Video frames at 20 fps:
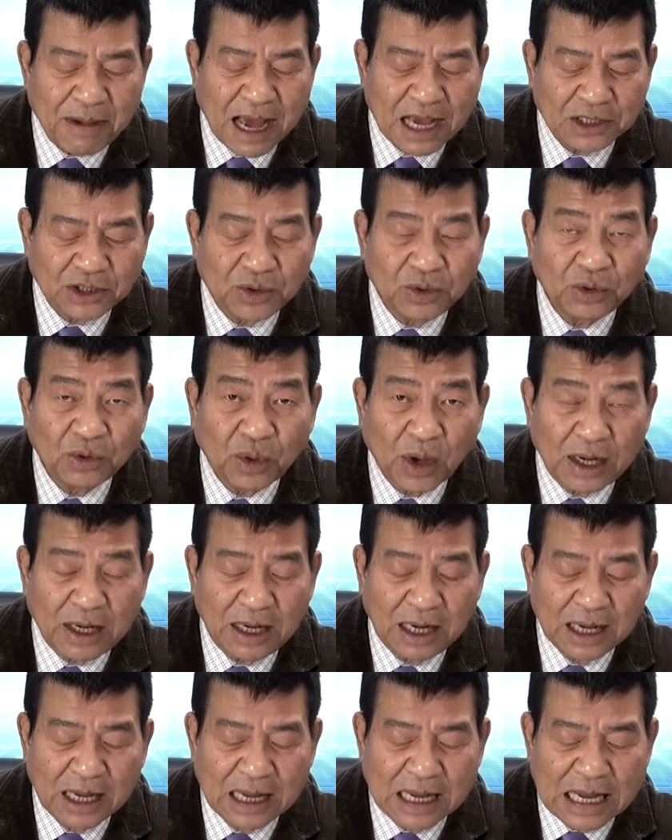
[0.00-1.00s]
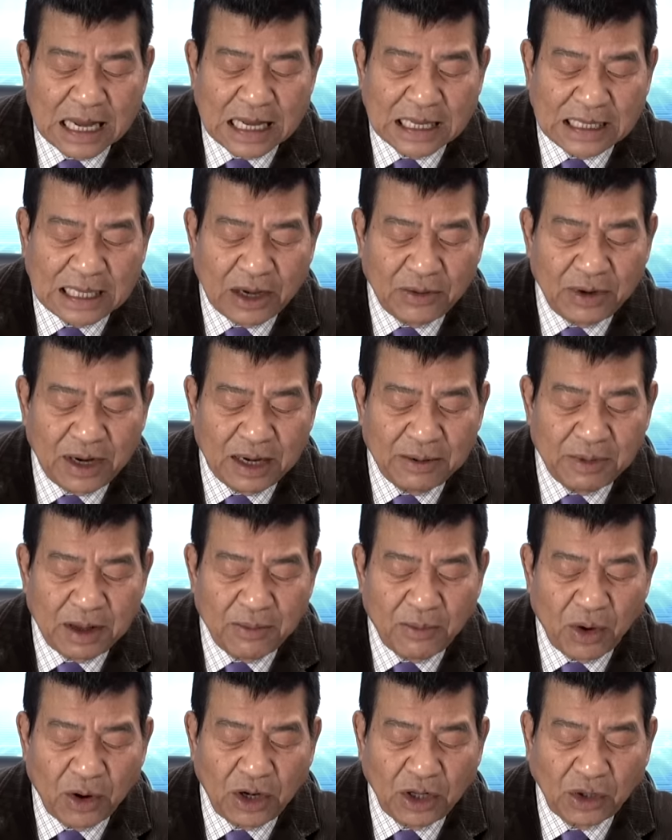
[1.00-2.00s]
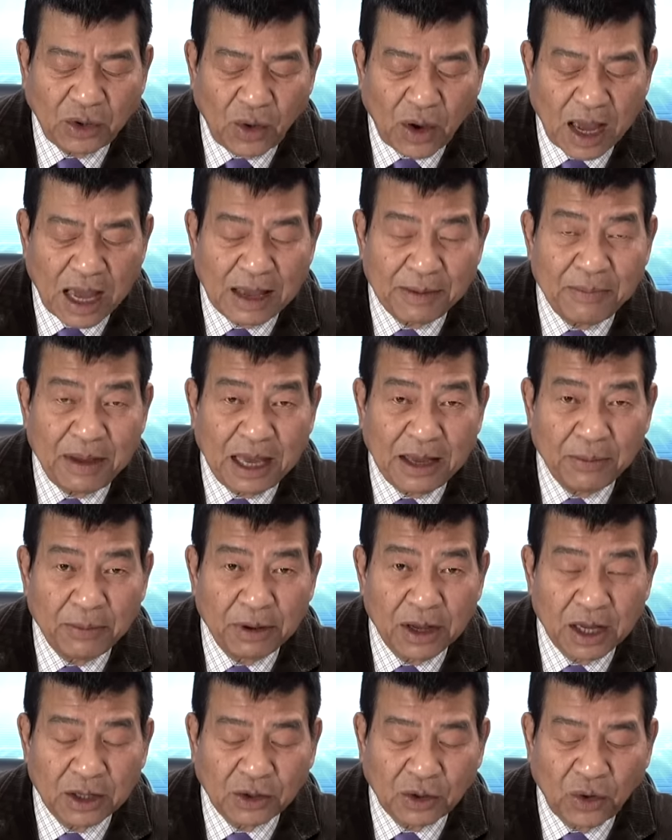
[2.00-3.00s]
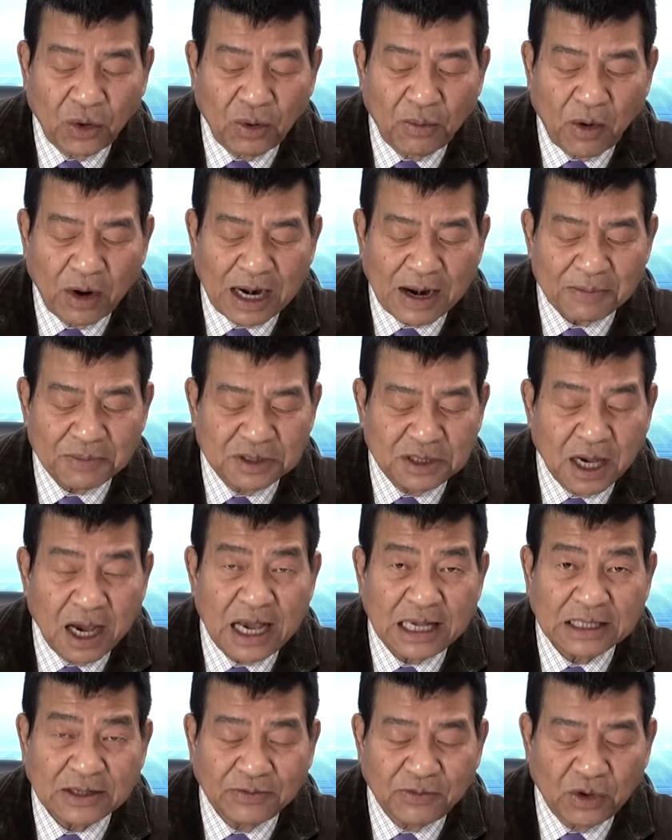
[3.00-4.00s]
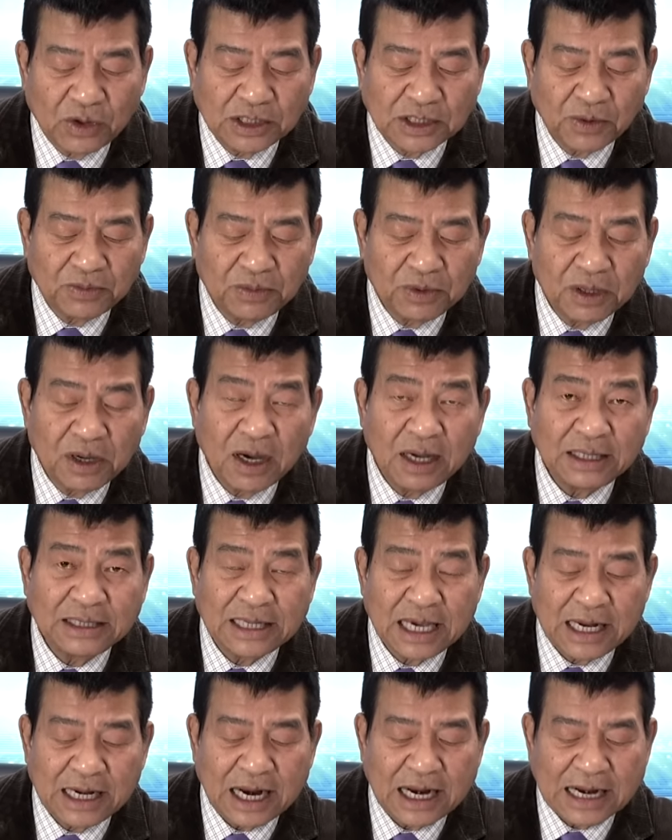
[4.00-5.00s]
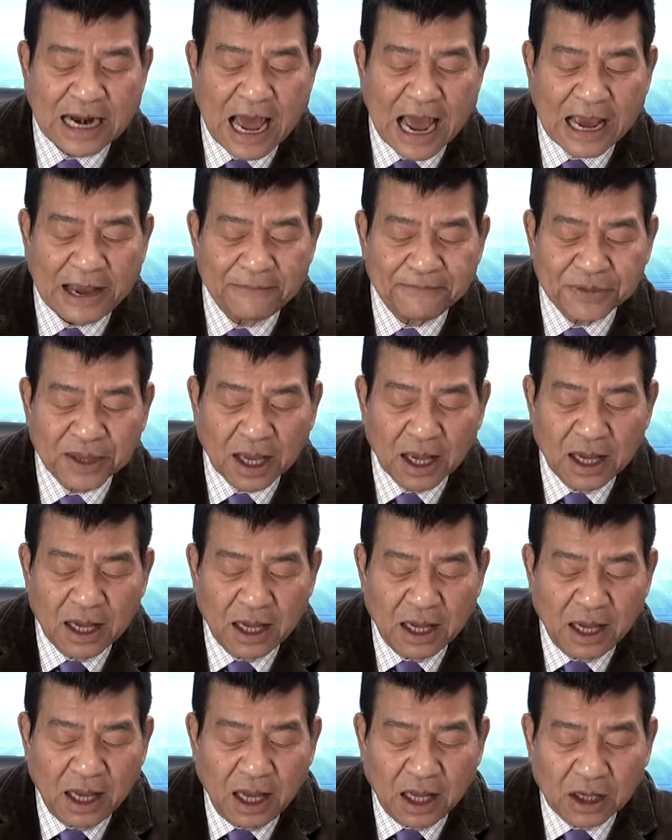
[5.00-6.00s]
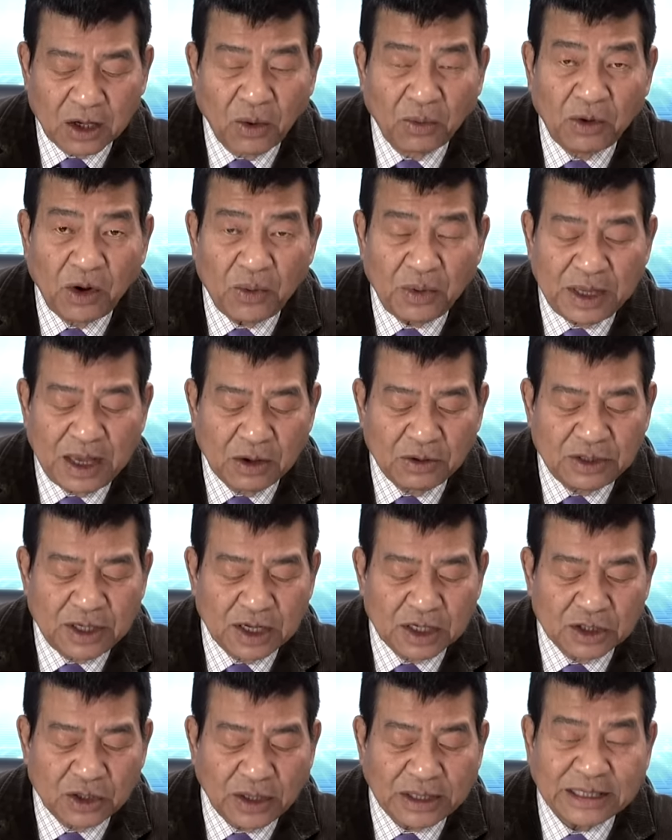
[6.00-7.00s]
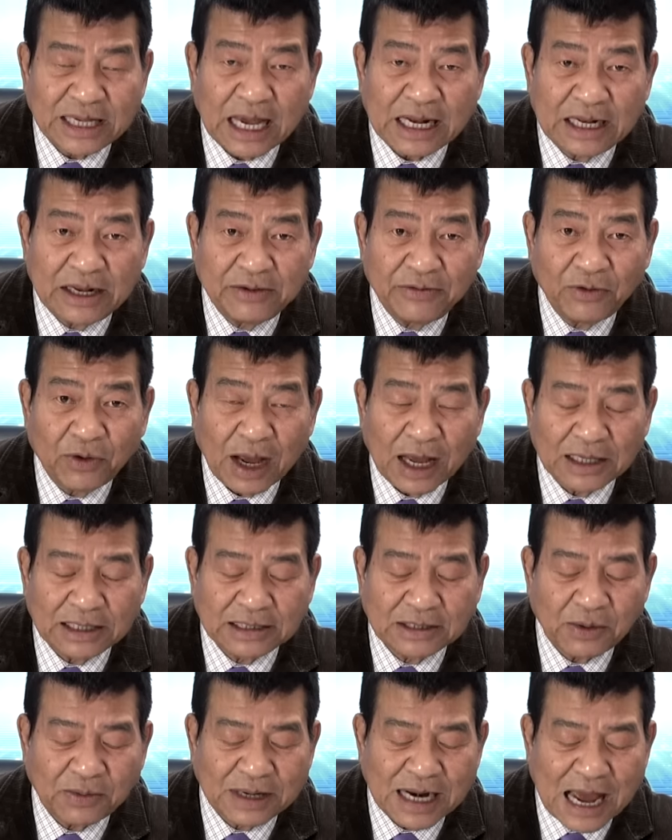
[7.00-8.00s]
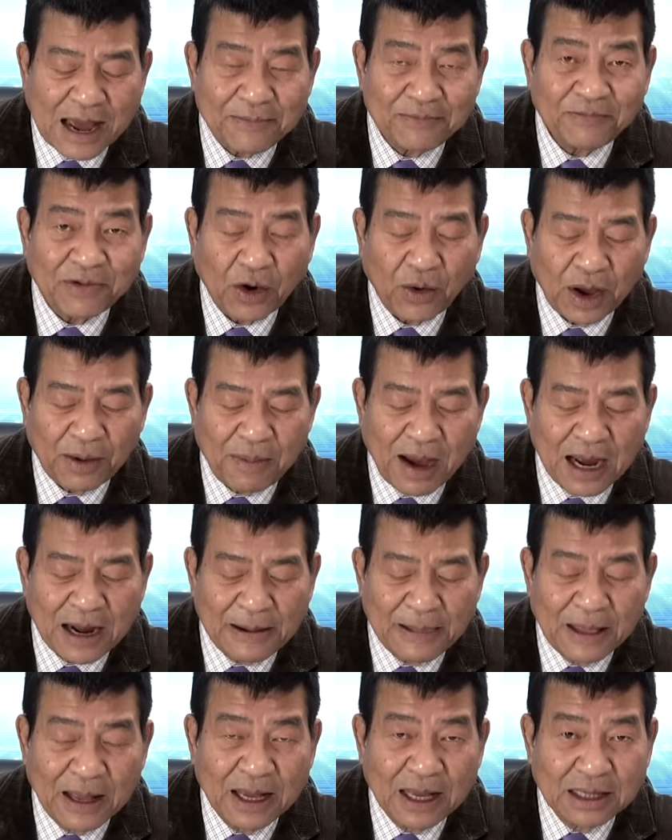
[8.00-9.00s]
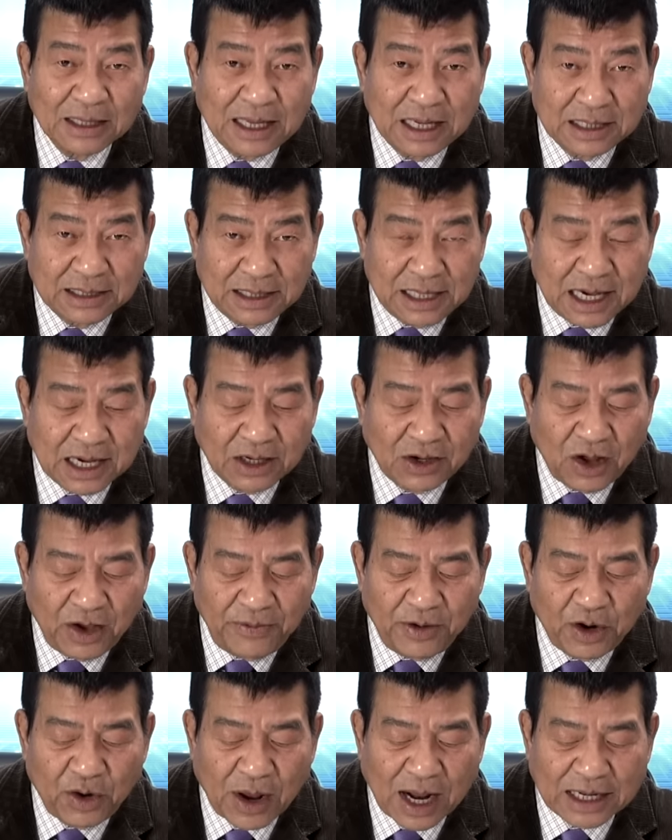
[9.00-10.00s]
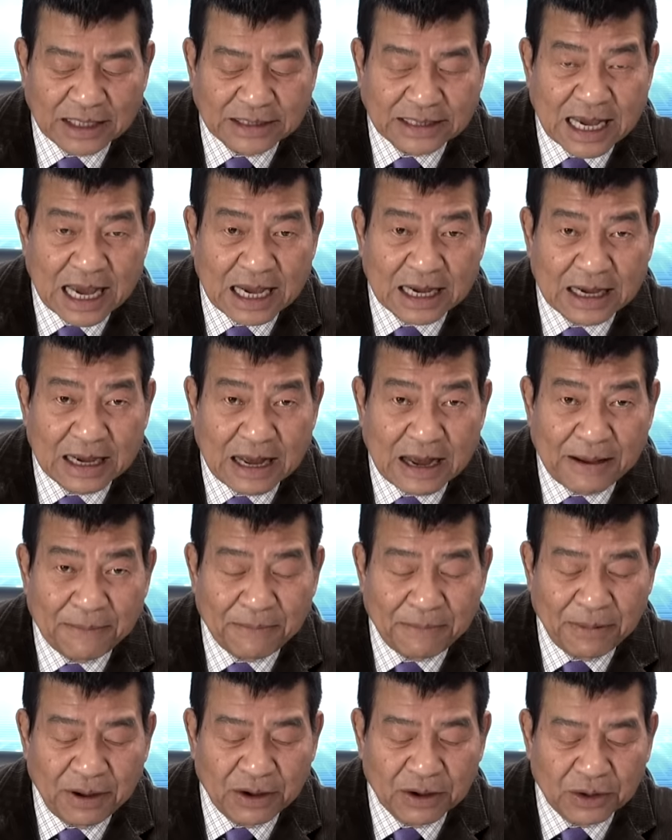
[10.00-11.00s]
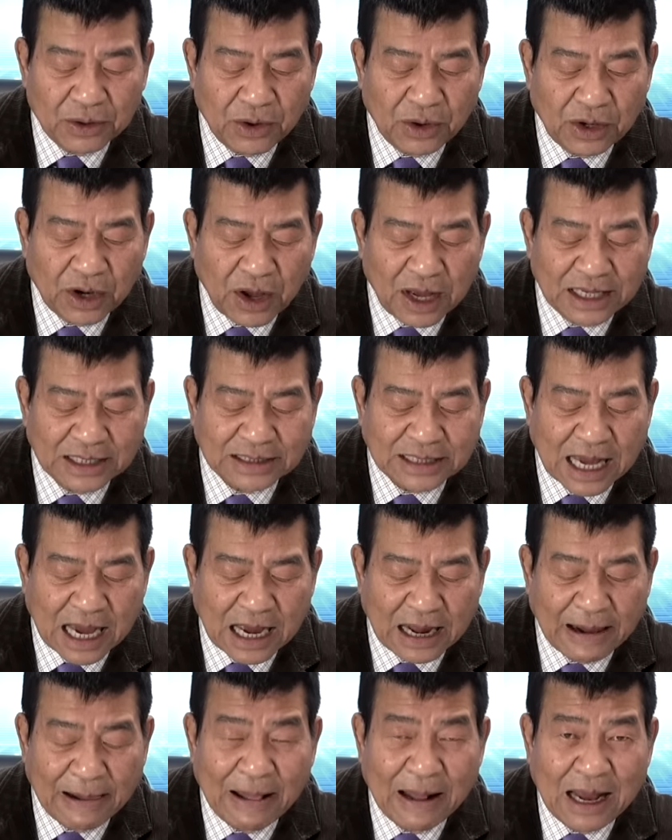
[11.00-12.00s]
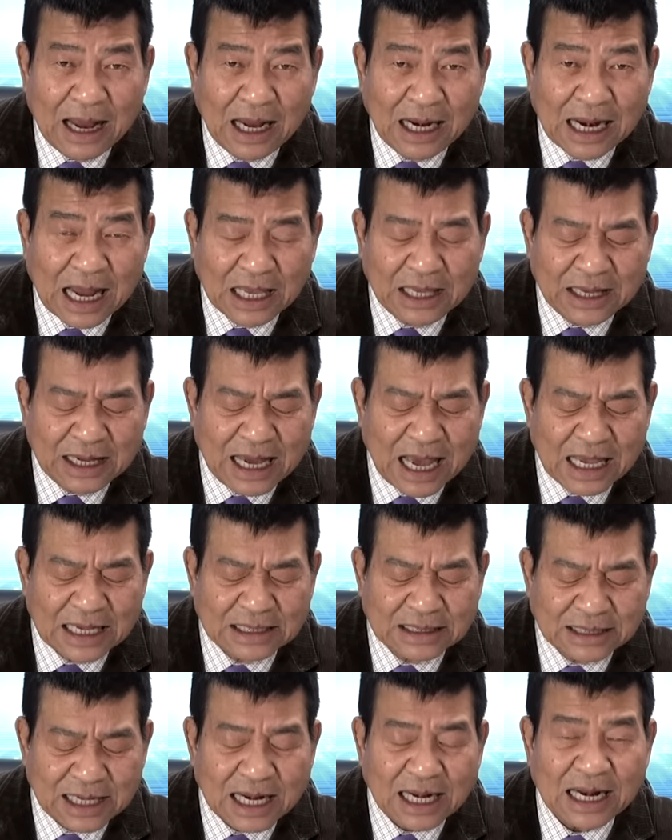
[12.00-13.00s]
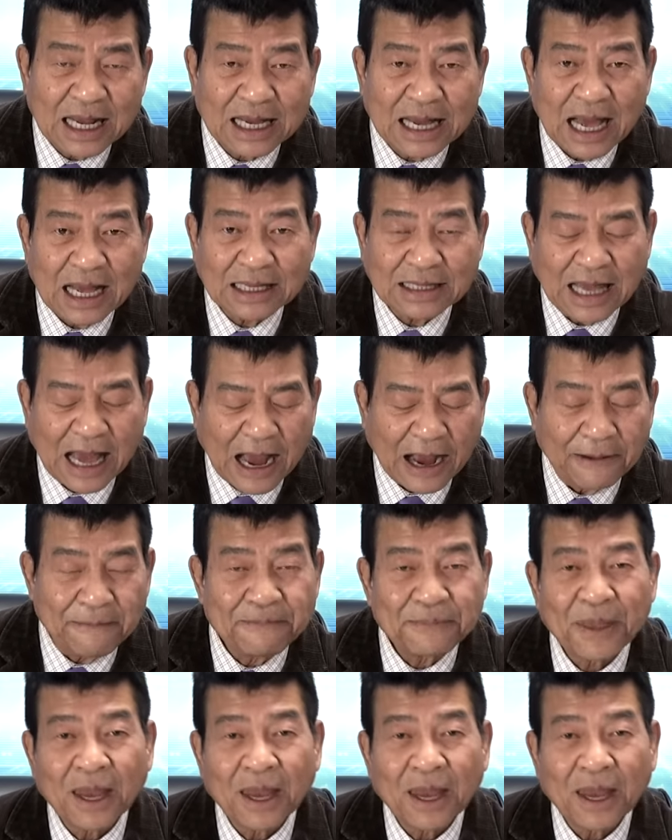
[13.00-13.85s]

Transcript: Mai Trung Tuấn, thiếu niên 14 tuổi bị ờ, tù 4 năm rưỡi trong vụ chống cưỡng chế đất đai. Cùng lúc nhiều chuyện rối ren nhưng ngoài trong Nam và ngoài Bắc thì riêng đối với đoàn trang ờ, ờ, cô nói rằng là những ngày rất là căng thẳng.